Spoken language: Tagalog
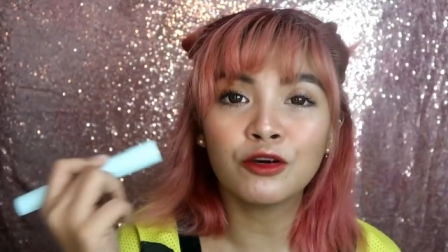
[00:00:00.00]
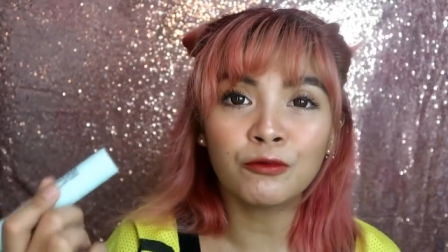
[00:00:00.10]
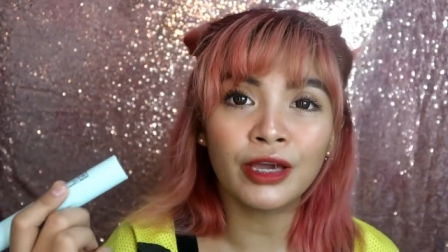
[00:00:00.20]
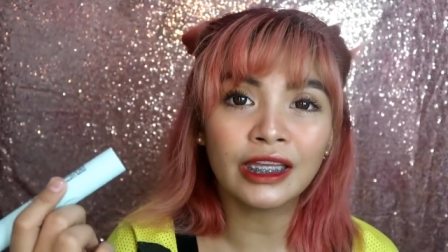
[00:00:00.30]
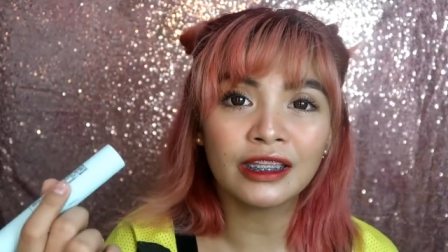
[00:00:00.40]

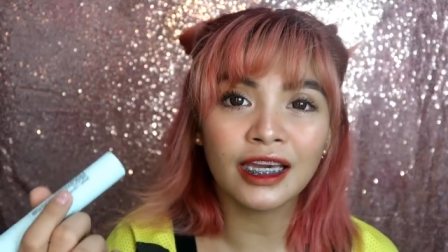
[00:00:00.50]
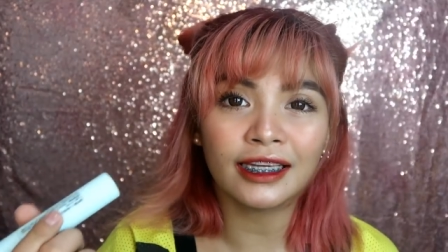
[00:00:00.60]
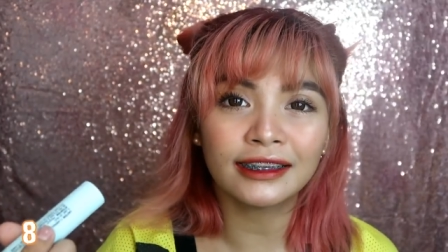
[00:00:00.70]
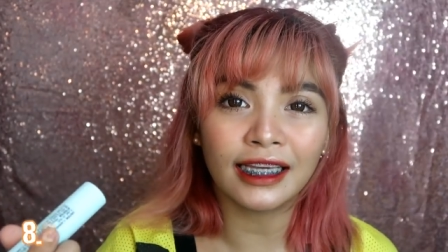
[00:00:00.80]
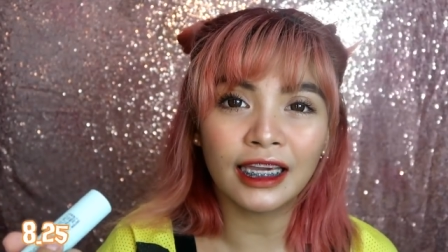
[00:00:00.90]
Yung weight
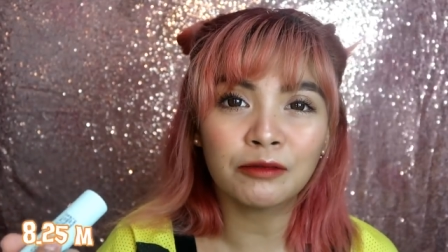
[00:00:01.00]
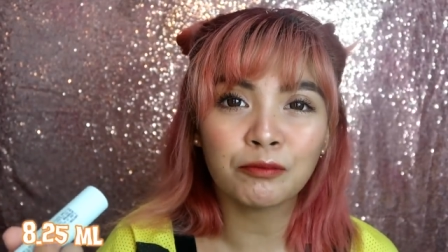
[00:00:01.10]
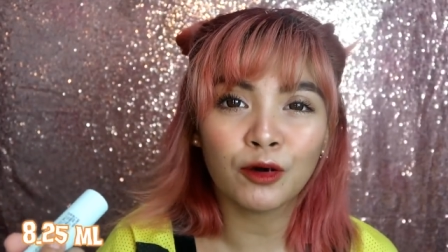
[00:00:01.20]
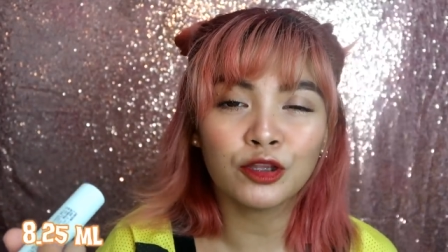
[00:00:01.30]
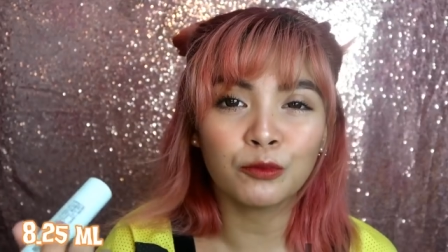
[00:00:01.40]
niya is
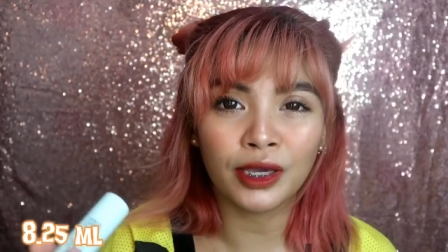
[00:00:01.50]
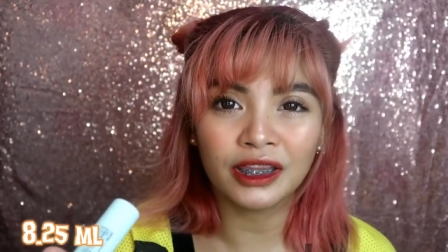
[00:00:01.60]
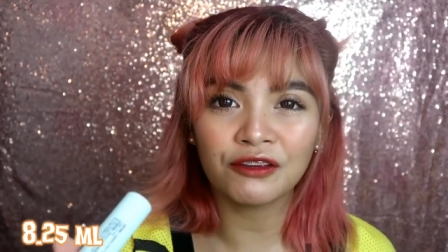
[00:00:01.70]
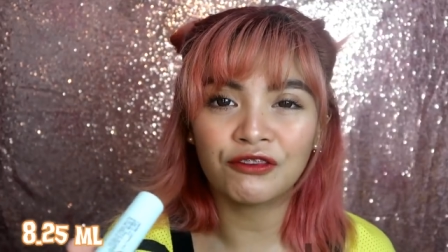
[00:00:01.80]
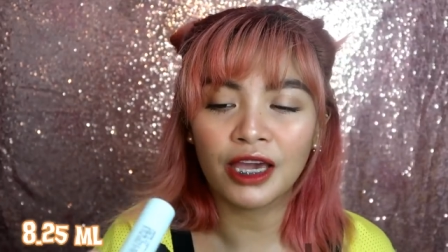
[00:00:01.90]

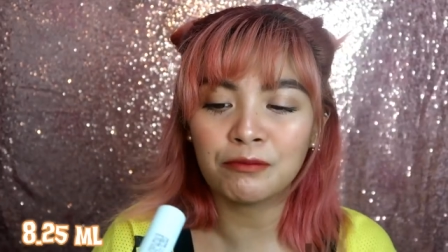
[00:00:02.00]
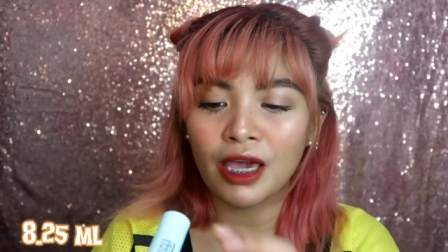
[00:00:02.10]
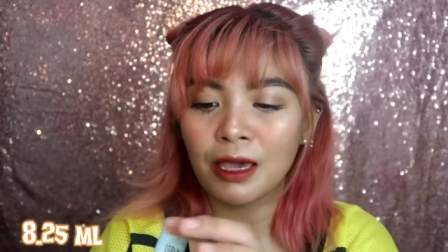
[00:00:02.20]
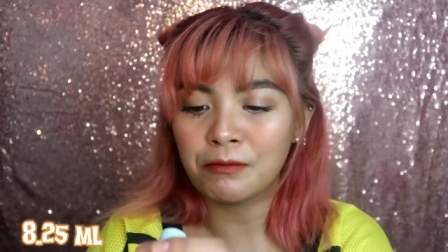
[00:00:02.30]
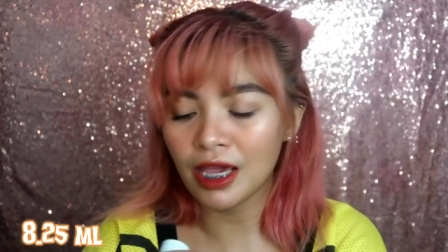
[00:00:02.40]
8.25
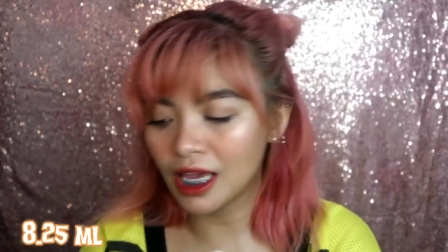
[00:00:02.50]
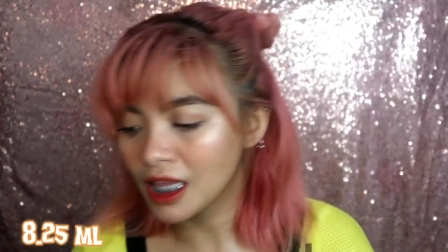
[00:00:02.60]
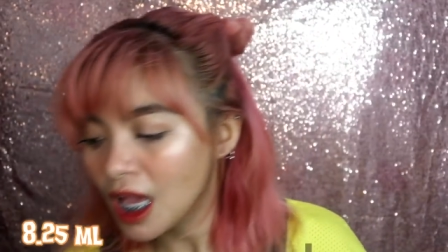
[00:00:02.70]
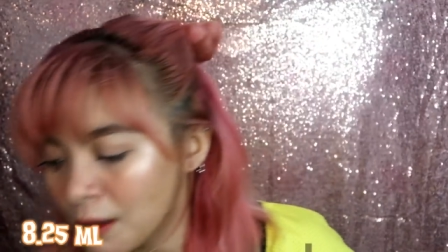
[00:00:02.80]
ml.